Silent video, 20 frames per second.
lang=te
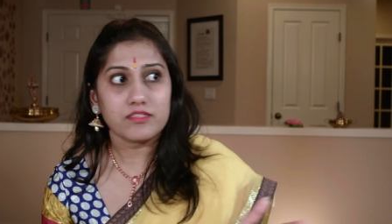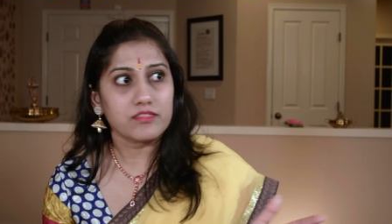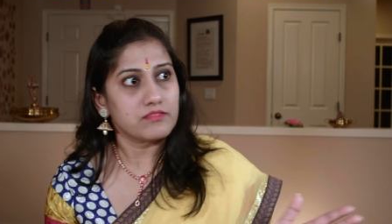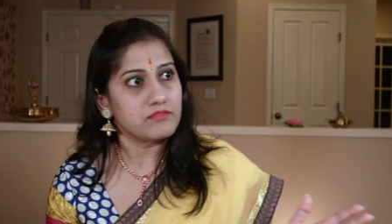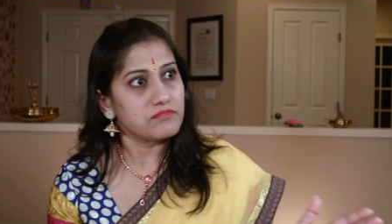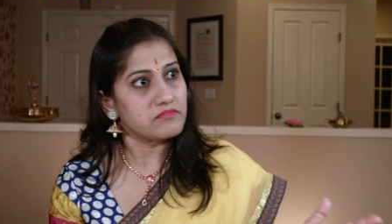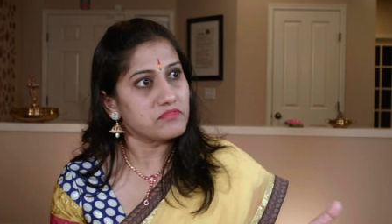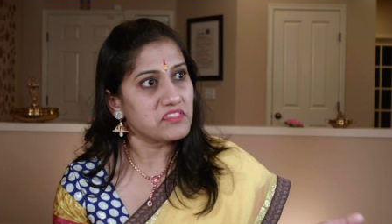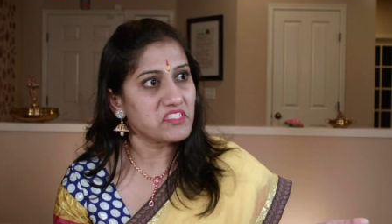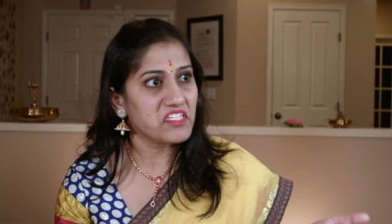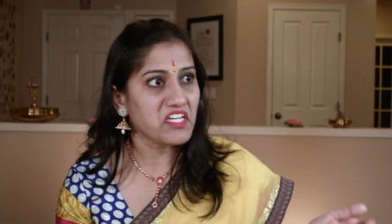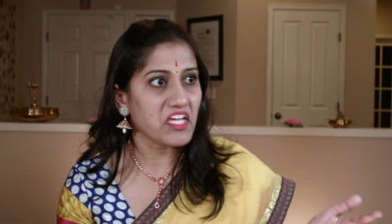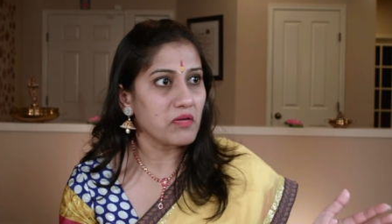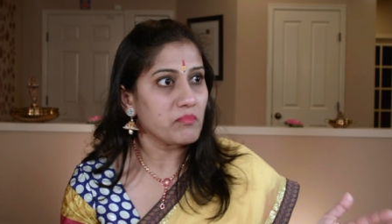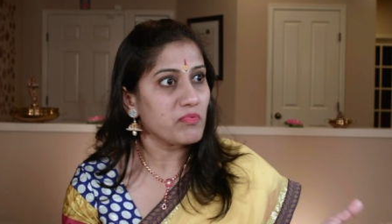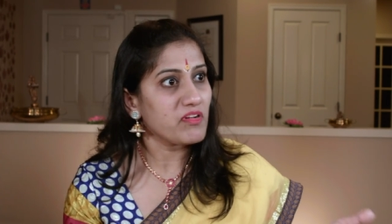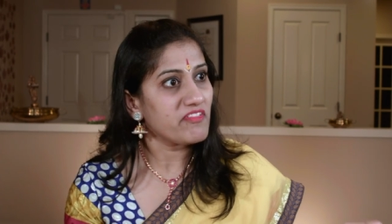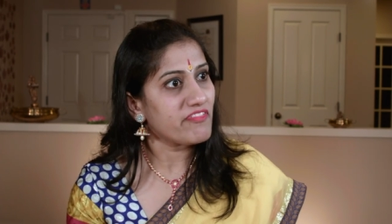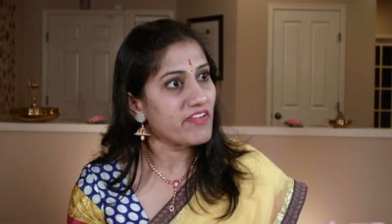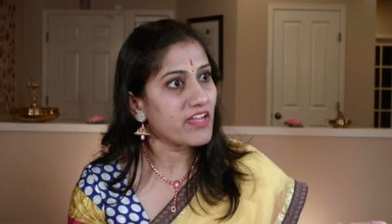అది
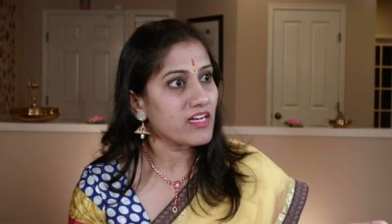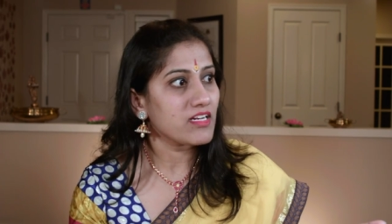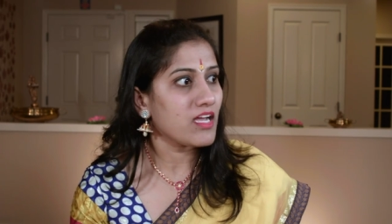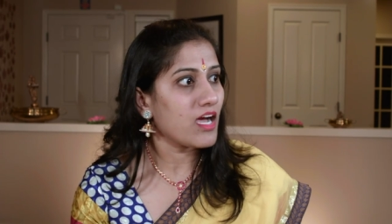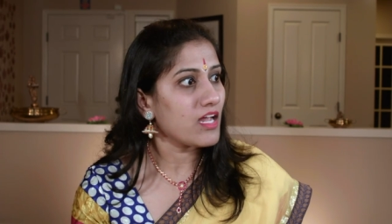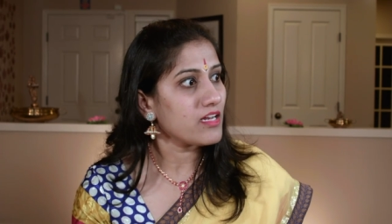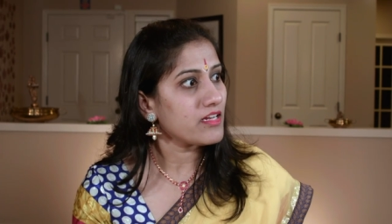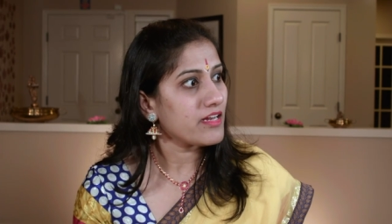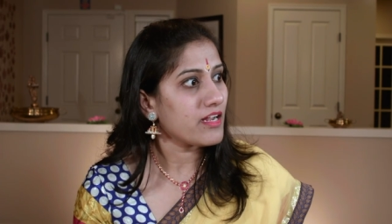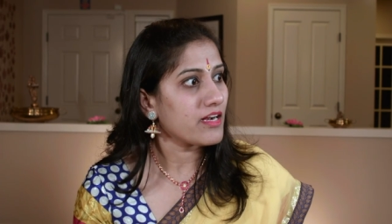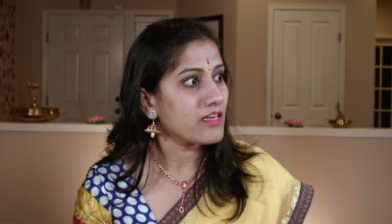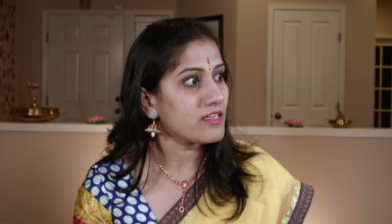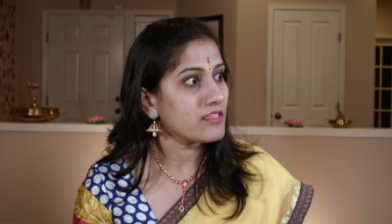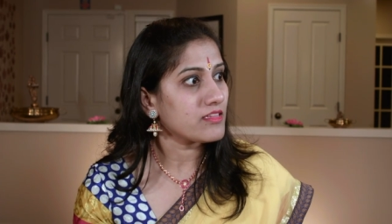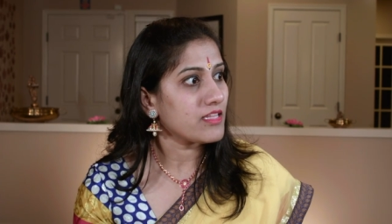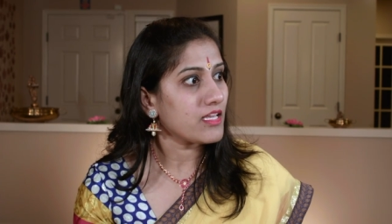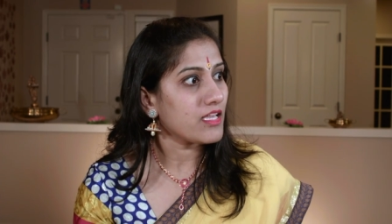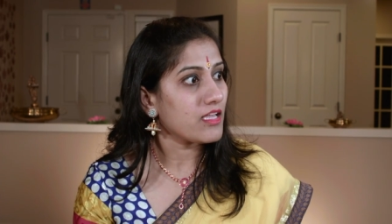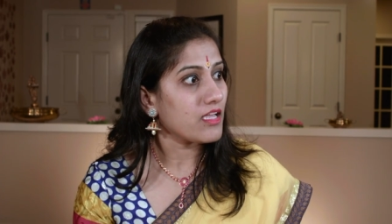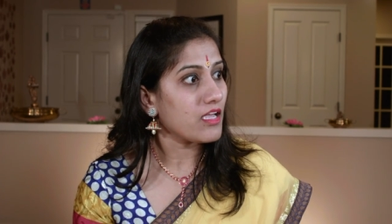టేబుల్ ఫ్యాన్ గాలి
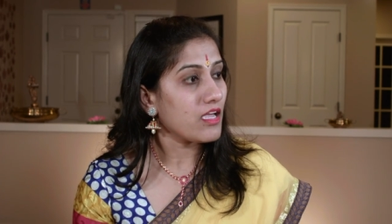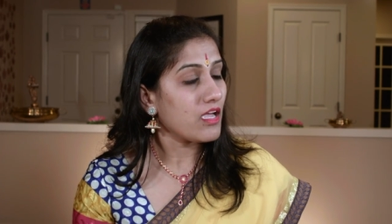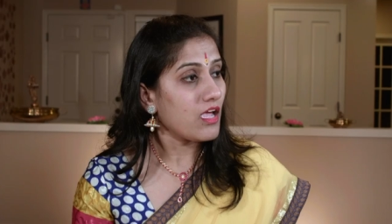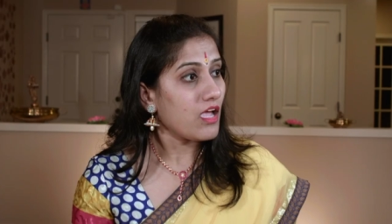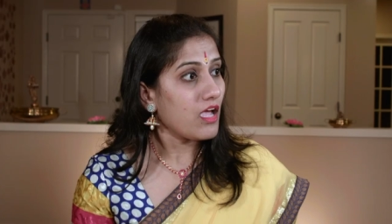లాంటిదే